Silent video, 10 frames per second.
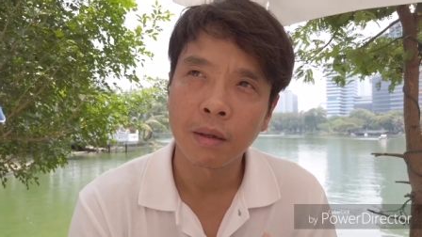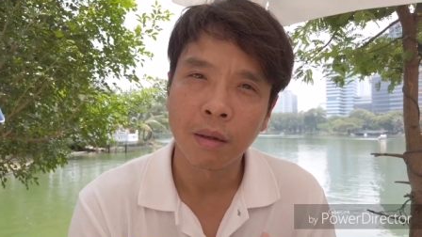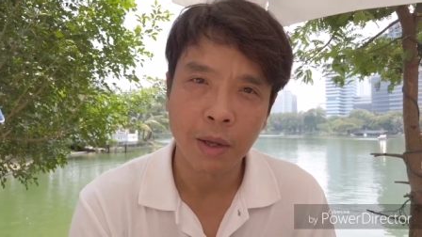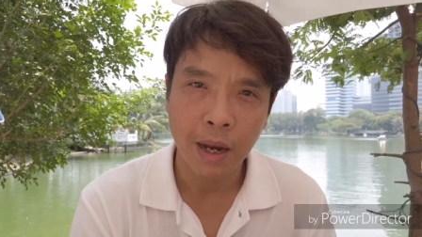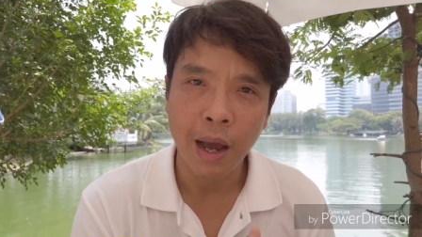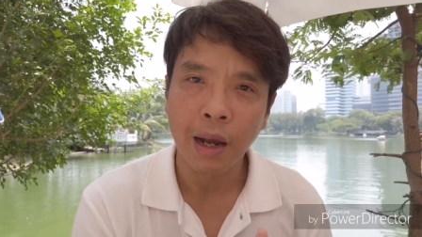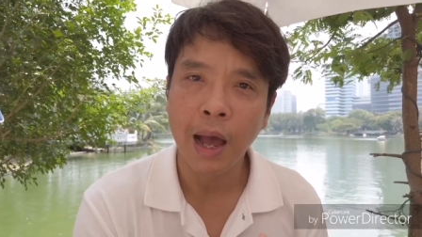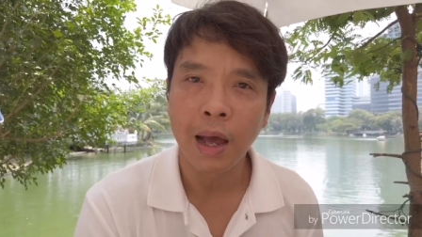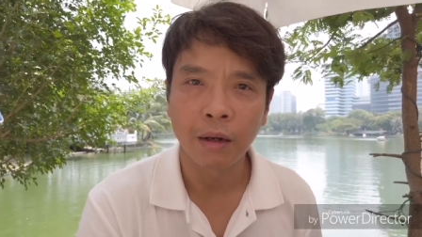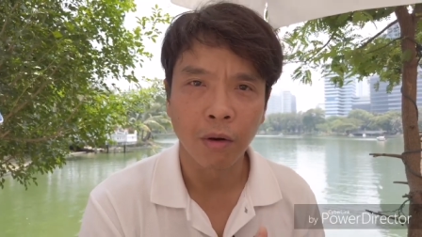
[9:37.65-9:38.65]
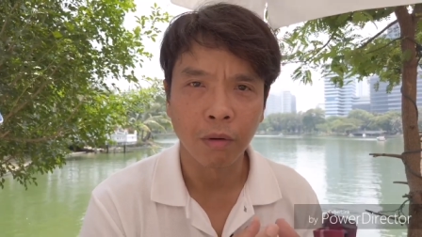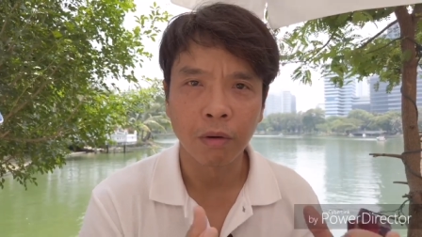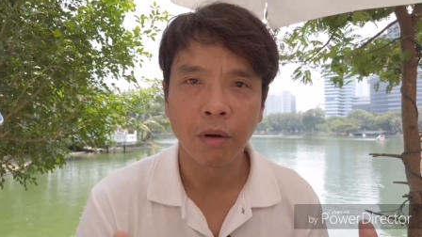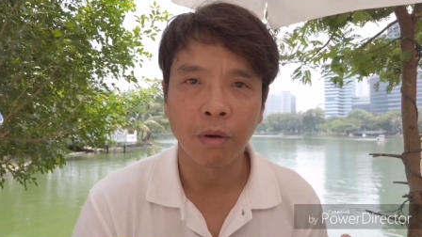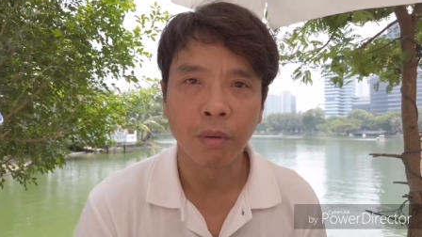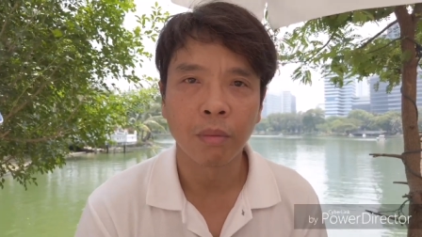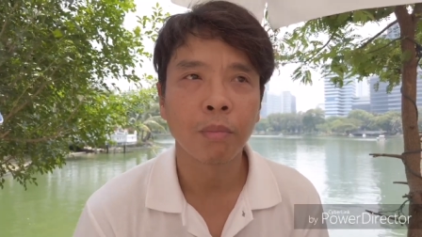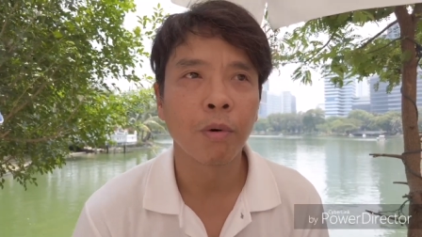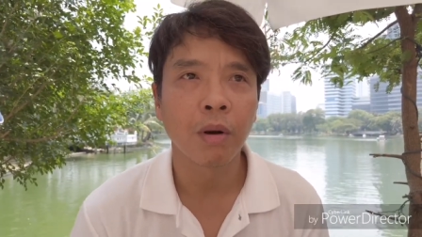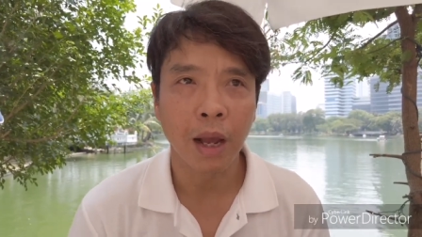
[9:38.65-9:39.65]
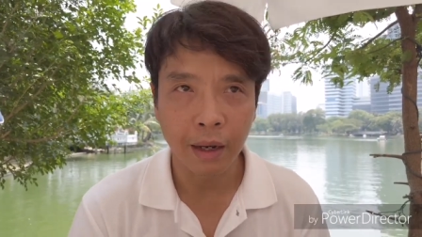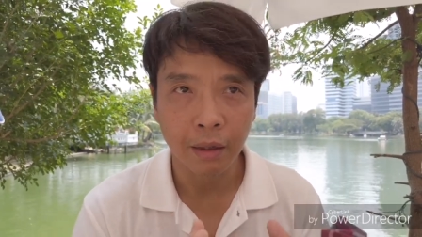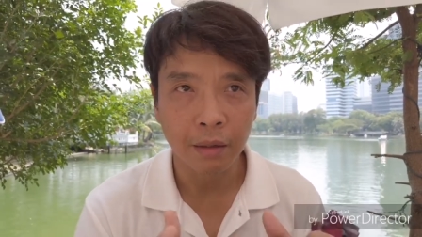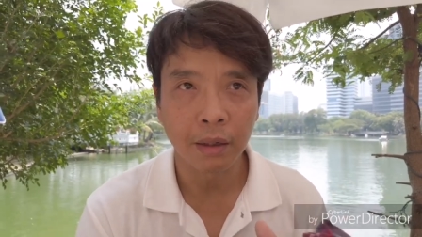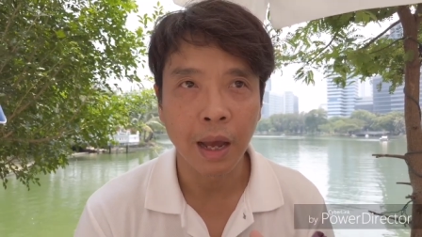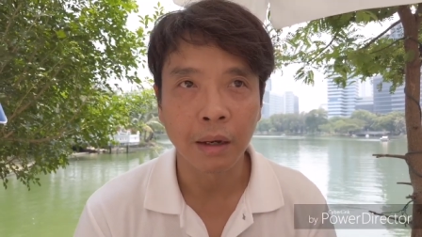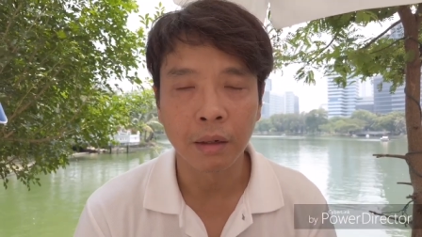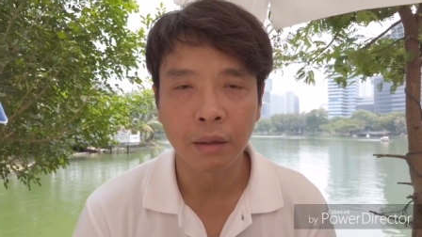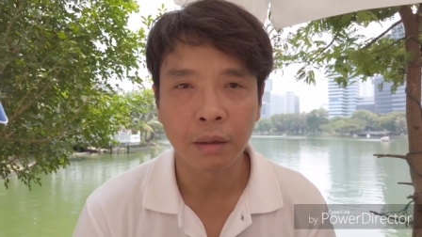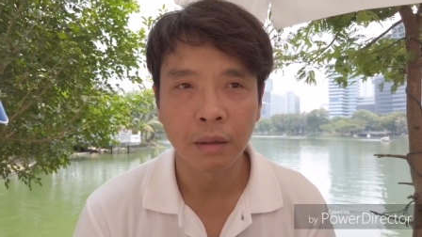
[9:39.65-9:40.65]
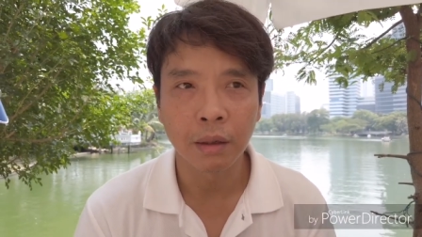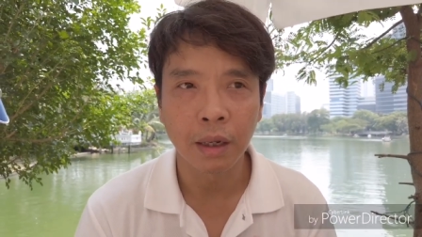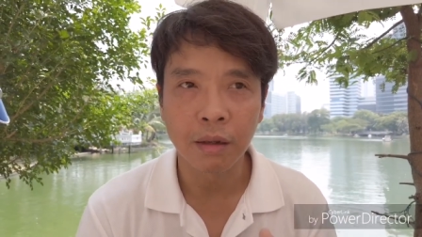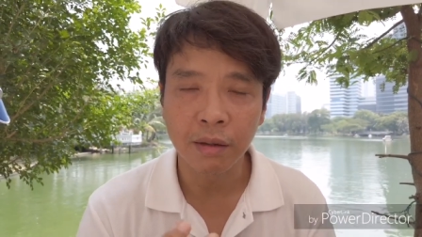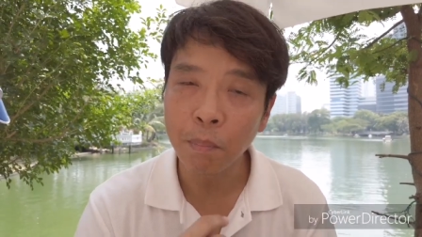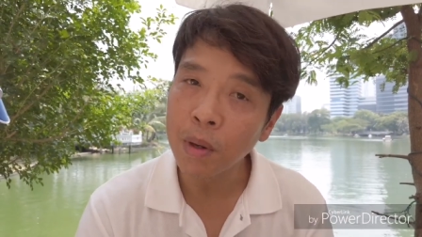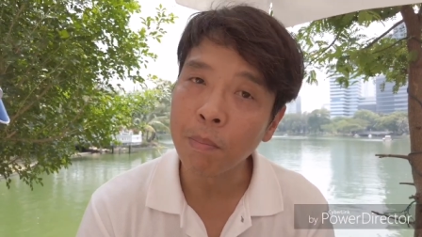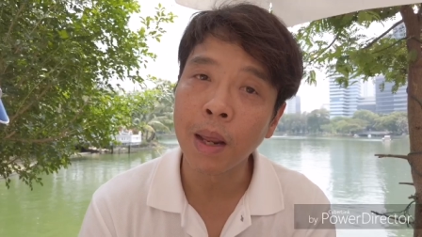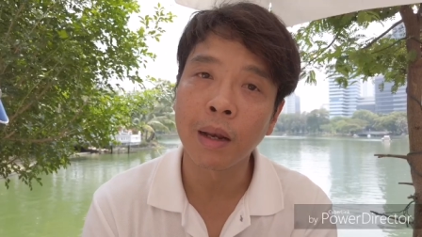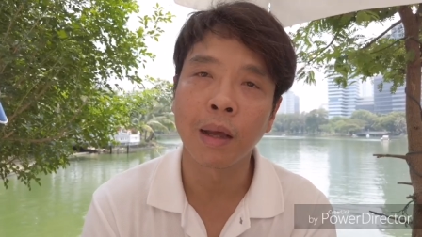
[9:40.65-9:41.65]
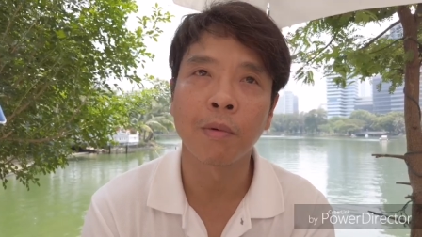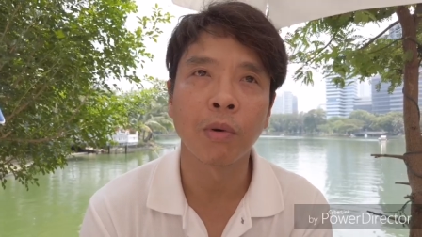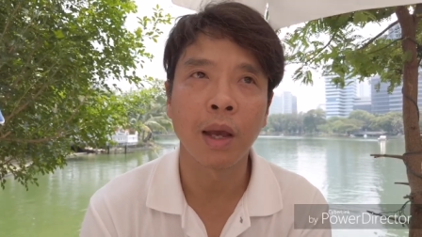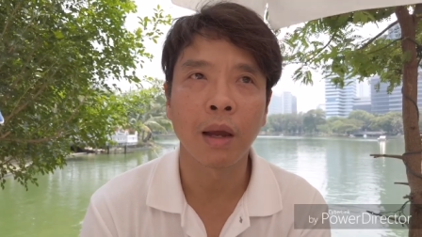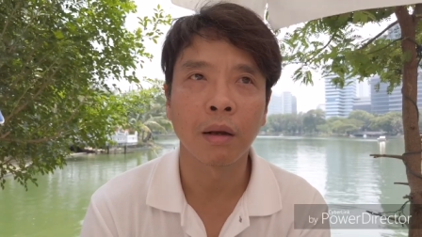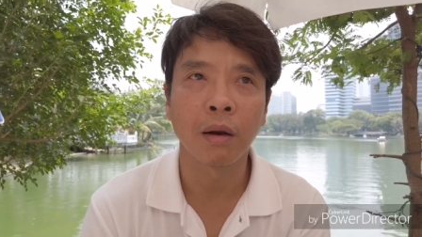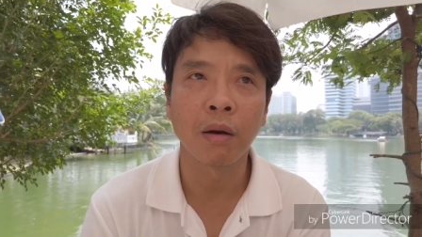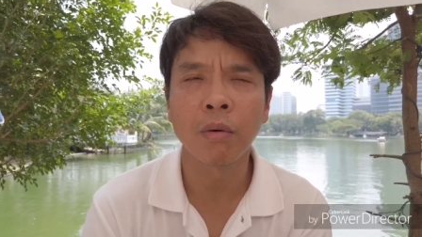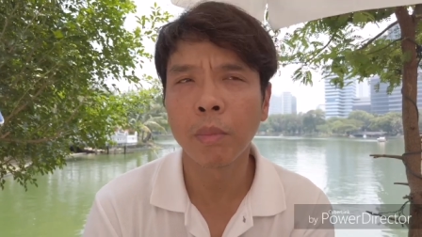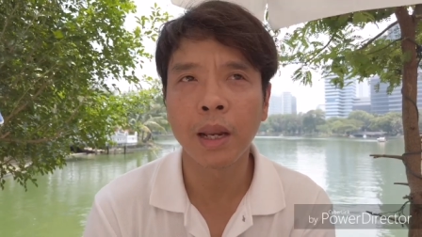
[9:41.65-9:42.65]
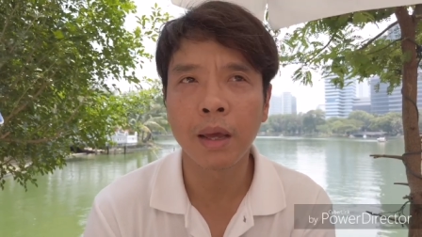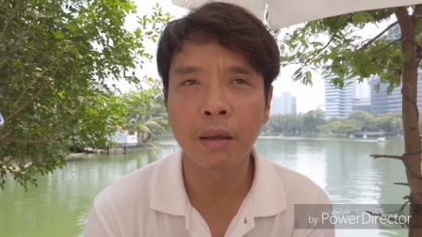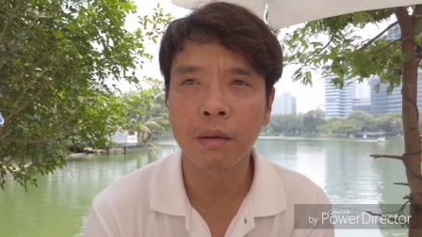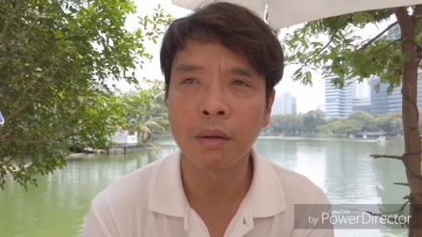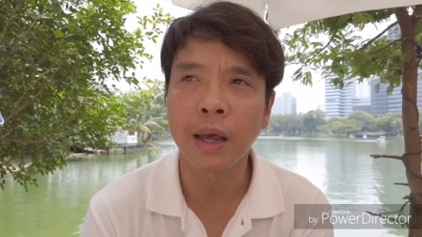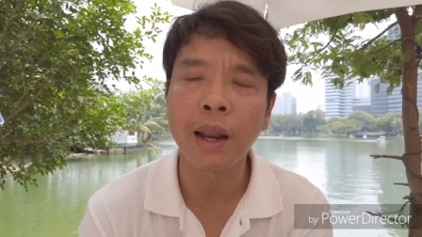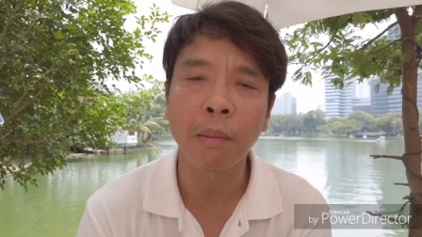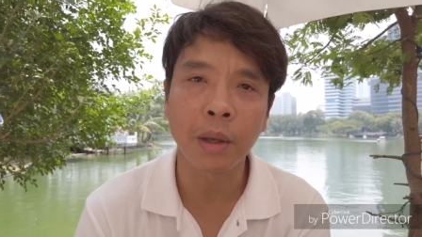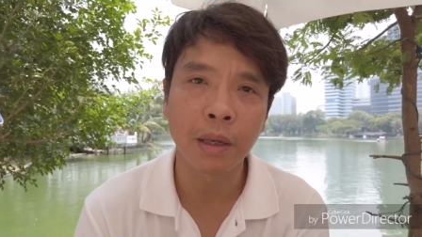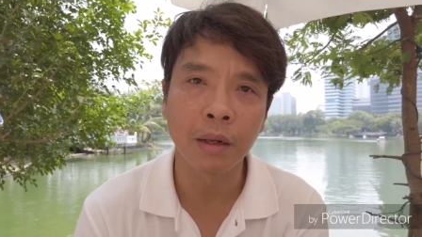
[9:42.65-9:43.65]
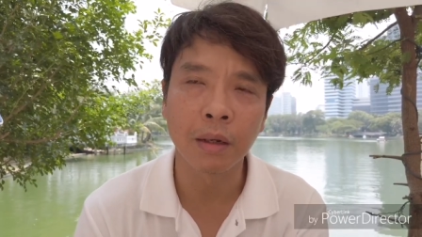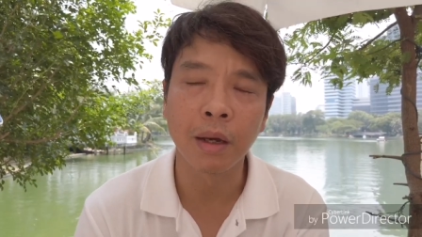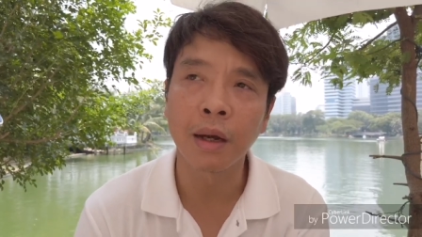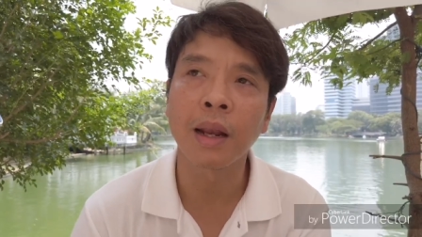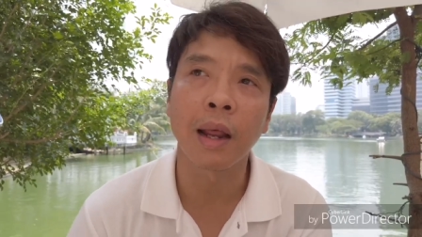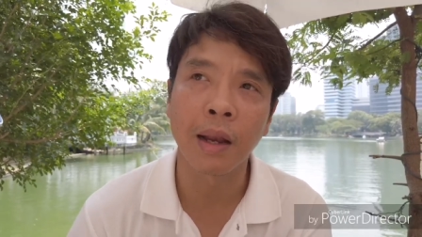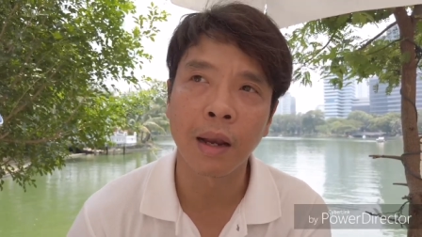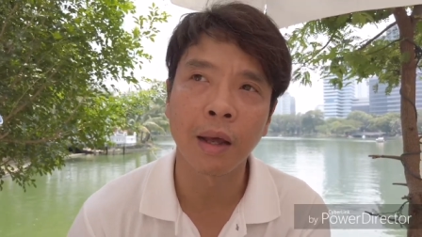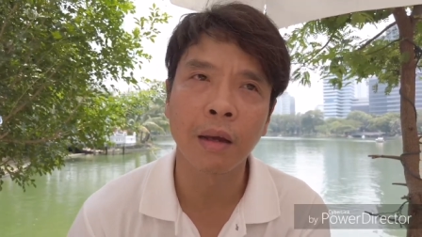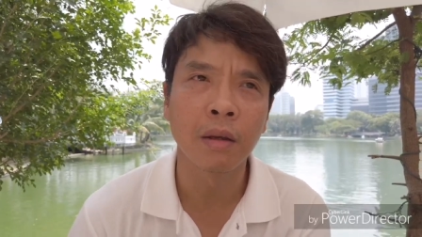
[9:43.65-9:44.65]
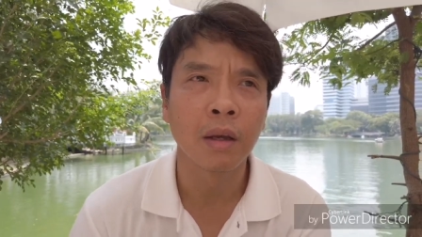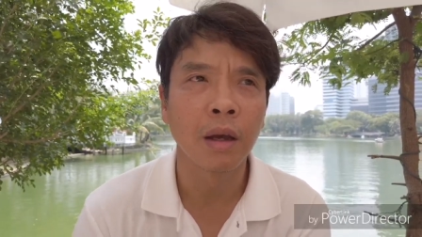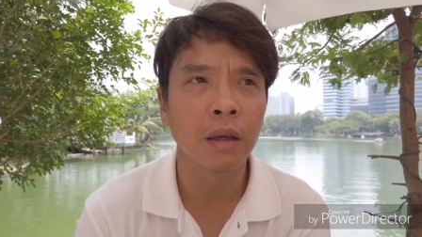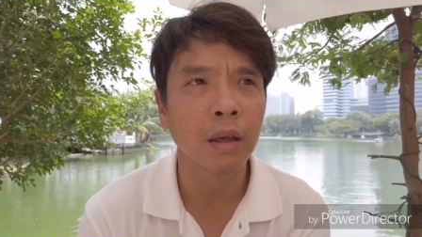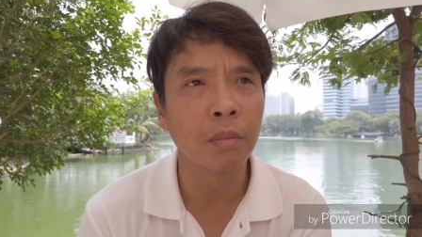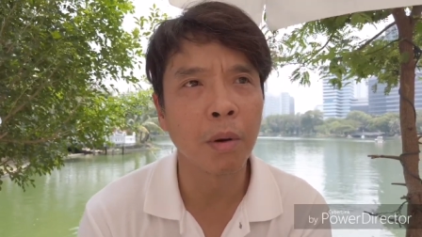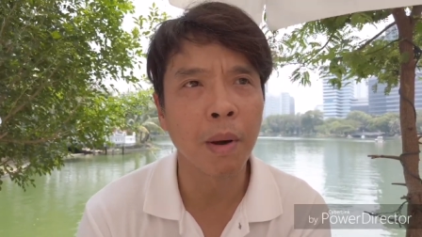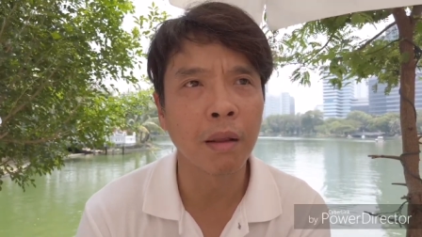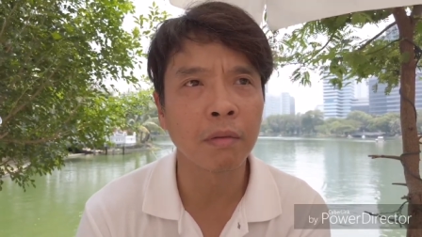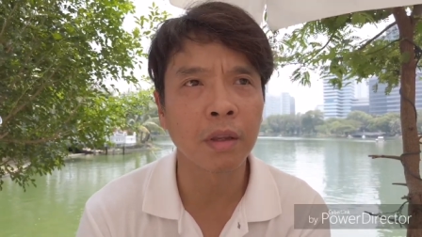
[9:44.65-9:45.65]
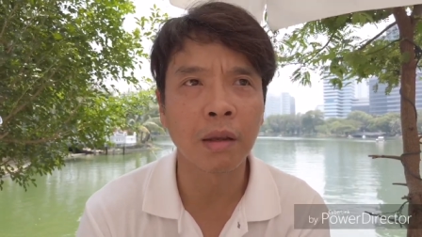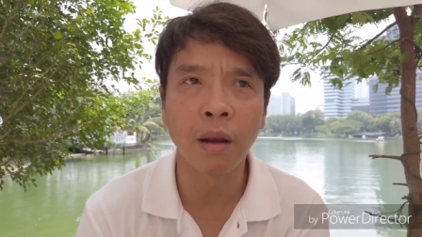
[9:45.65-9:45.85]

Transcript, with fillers: ที่เป็นทางการของของพวกการการกินซัพพลีเมนต์อะไรพวกเนี้ยเขาคงไม่ได้แนะนำให้กินเยอะขนาดนั้นนะให้กินประมาณ